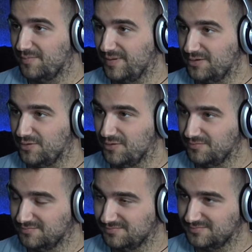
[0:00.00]
Pero
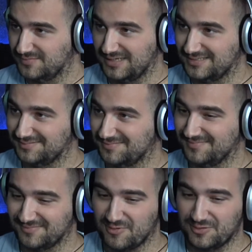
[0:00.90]
no. Eh,
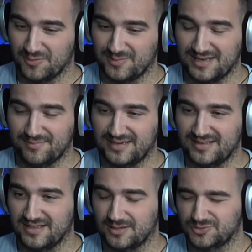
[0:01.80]
cuando vi la
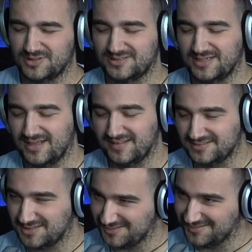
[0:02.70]
peli dije, ostras, es la
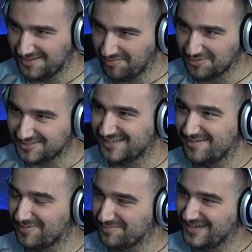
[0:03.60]
del 62, es
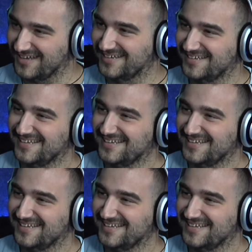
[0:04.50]
la primera.